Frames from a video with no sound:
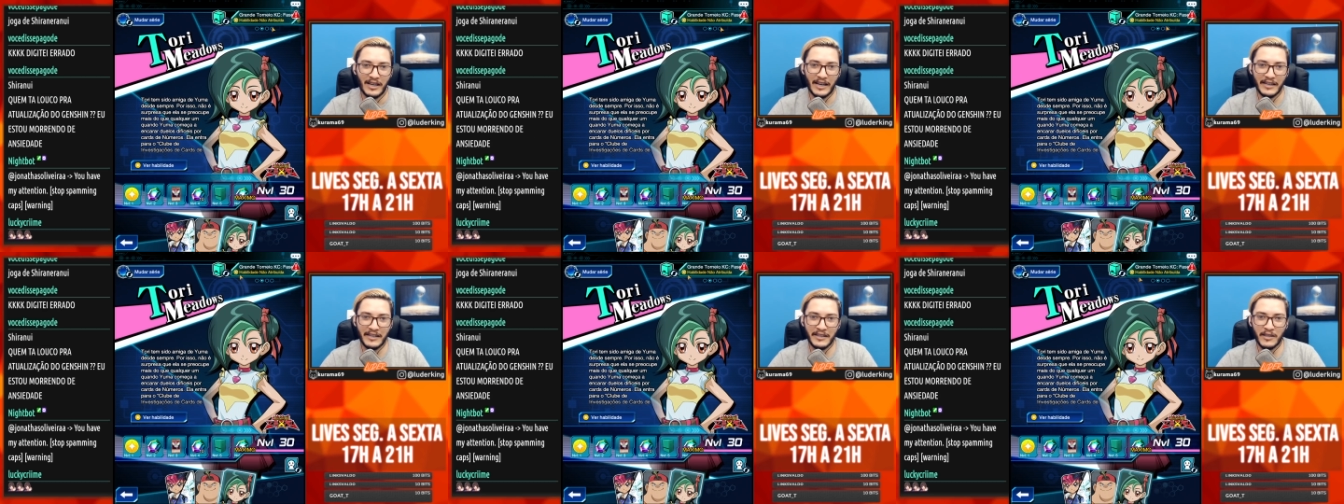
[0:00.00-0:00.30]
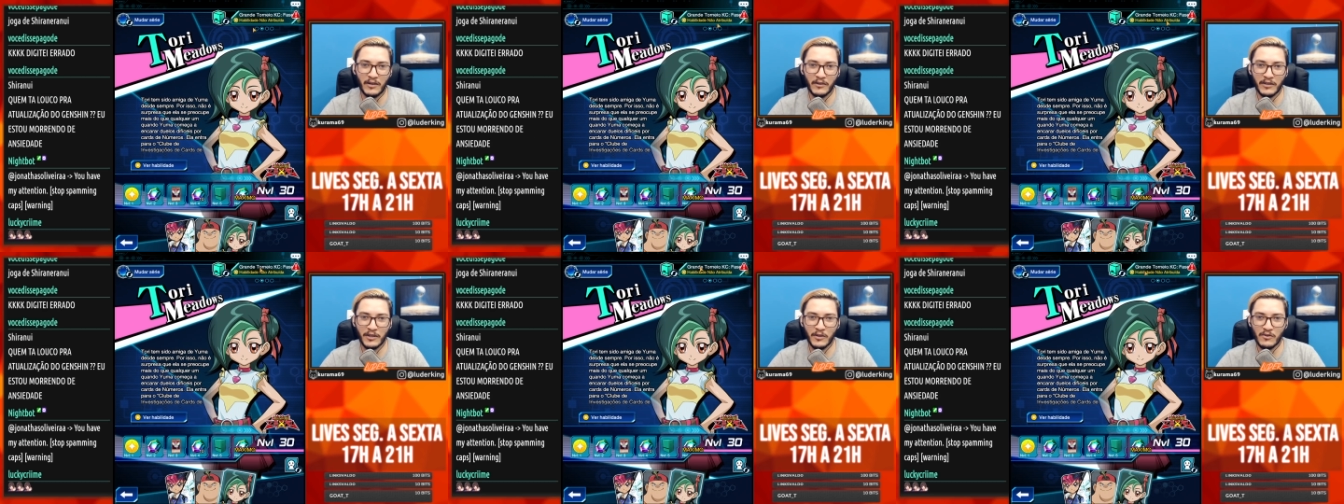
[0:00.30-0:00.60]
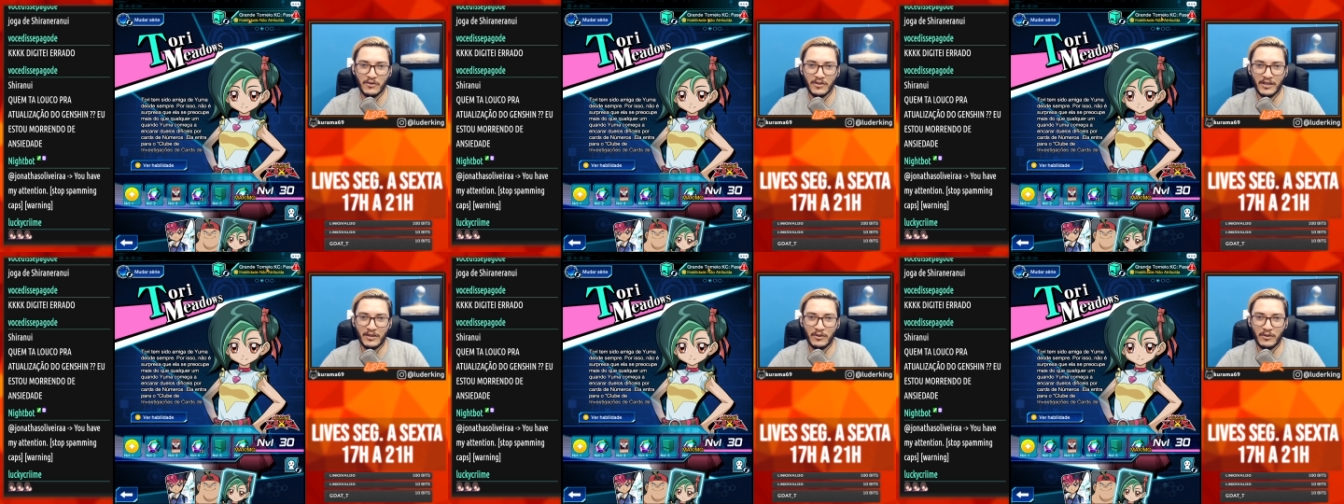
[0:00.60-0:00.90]
Aqui tem tá
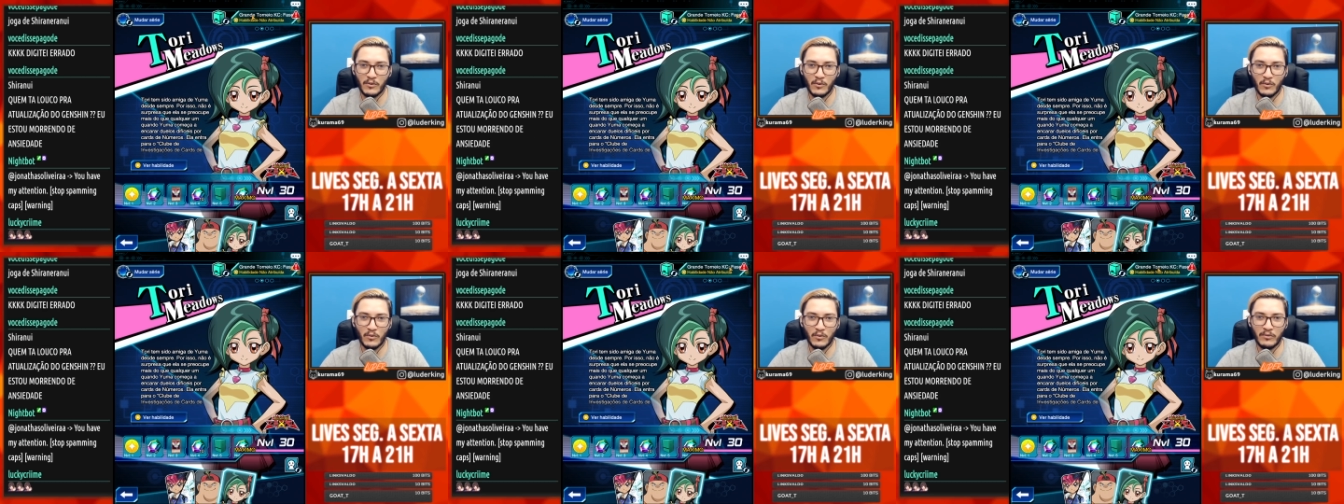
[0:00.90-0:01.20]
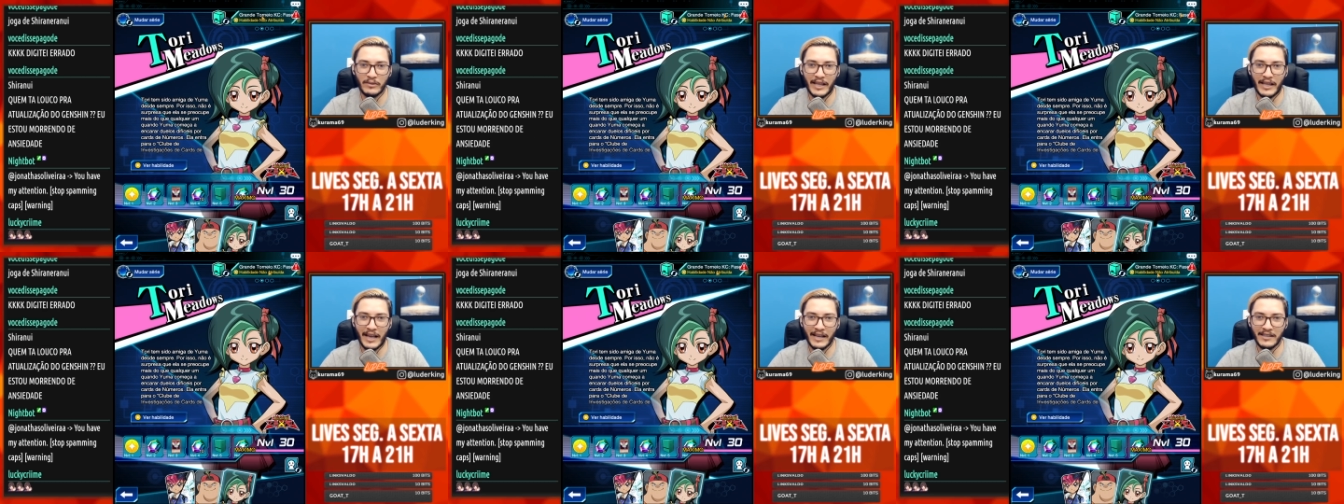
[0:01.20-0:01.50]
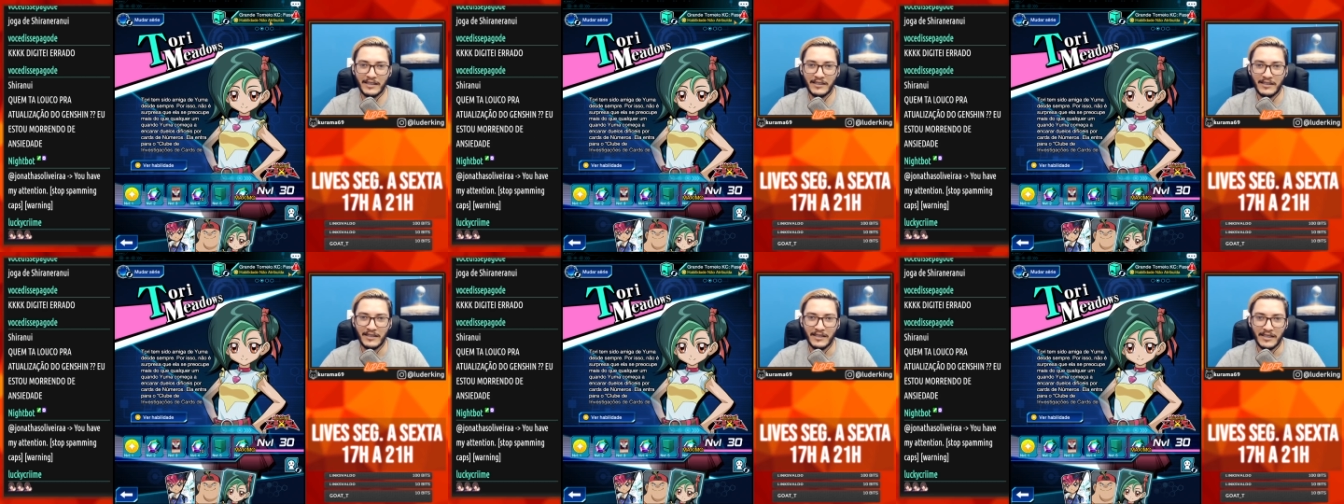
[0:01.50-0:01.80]
alguém usando um
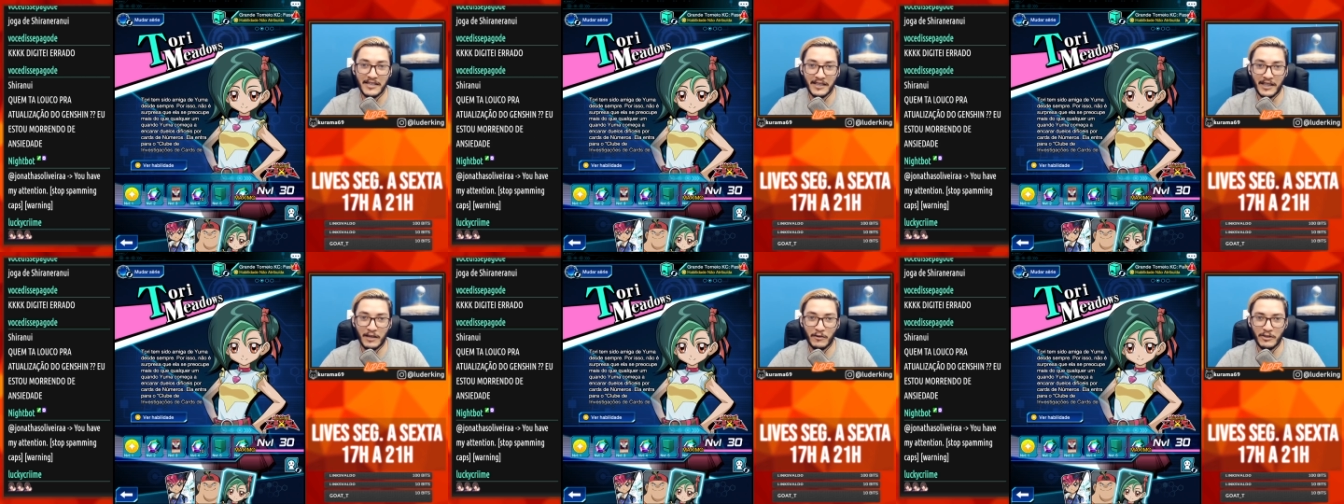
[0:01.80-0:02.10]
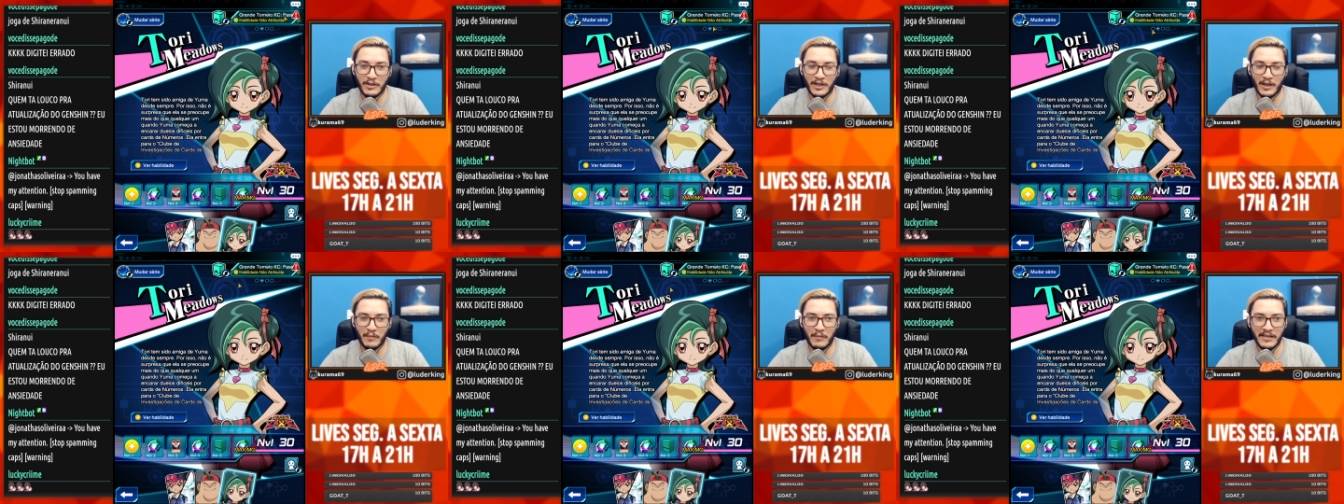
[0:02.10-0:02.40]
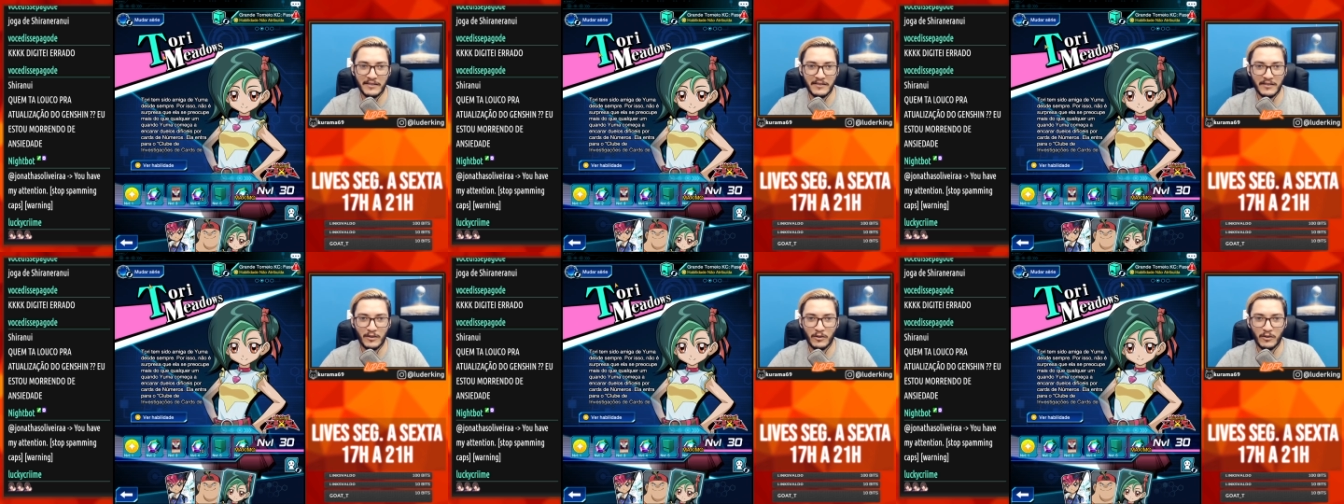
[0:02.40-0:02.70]
deck e já tá com
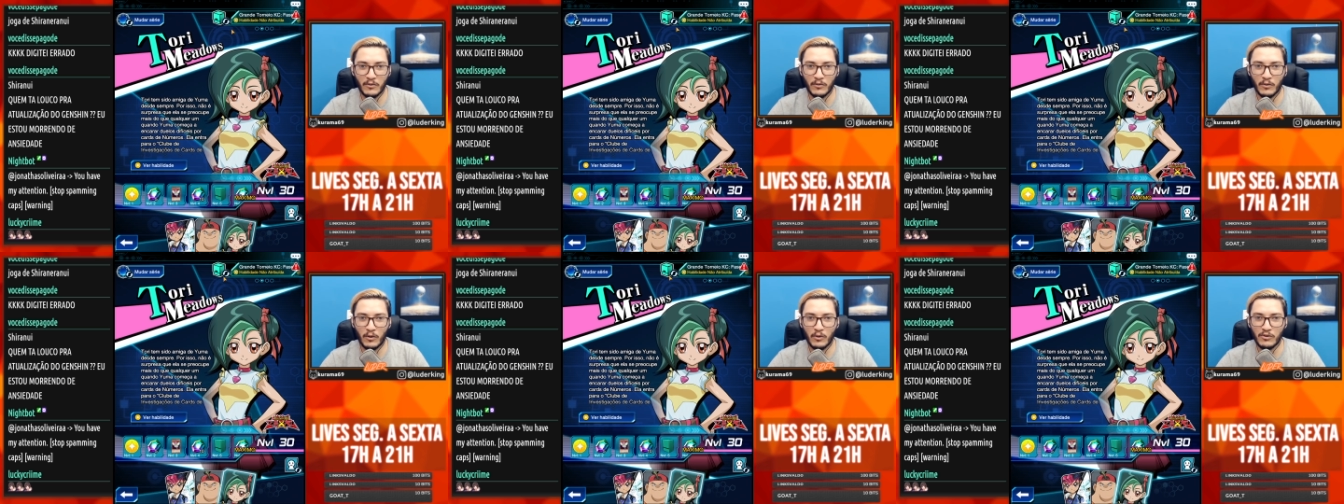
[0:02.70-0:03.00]
exclamação.